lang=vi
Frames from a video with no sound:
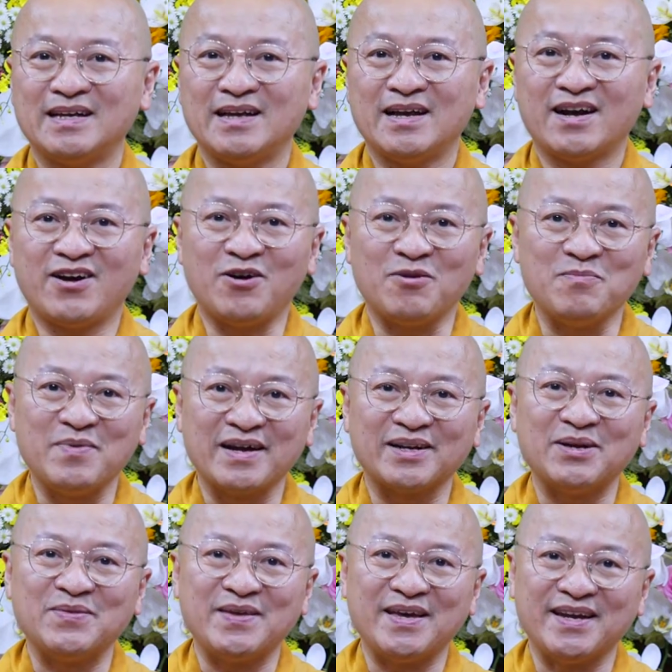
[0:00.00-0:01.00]
Không biết
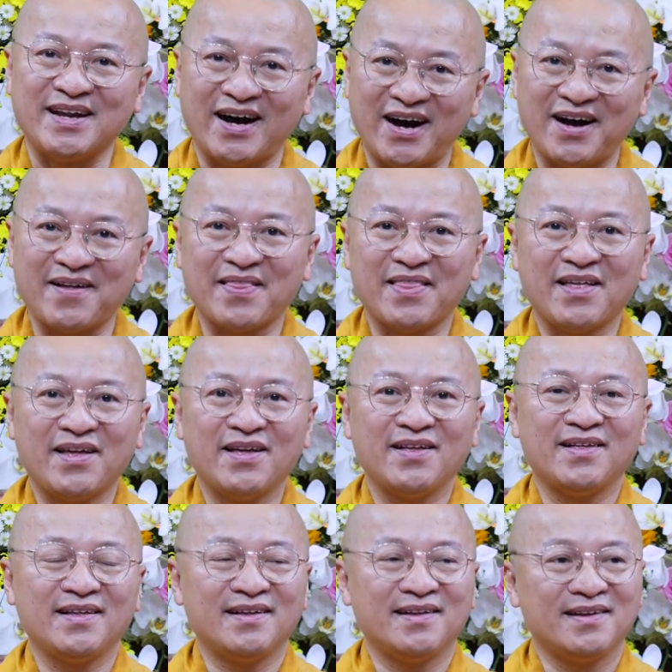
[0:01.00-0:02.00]
điều gì đó,
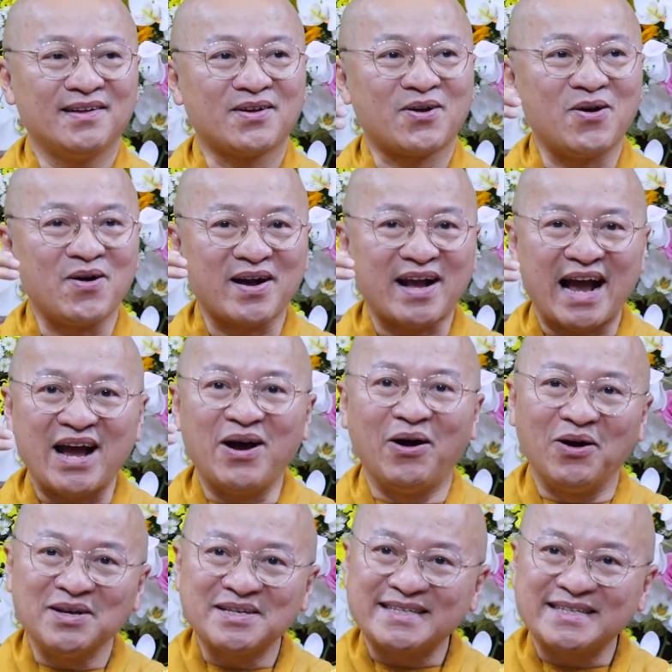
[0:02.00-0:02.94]
con cái hỏi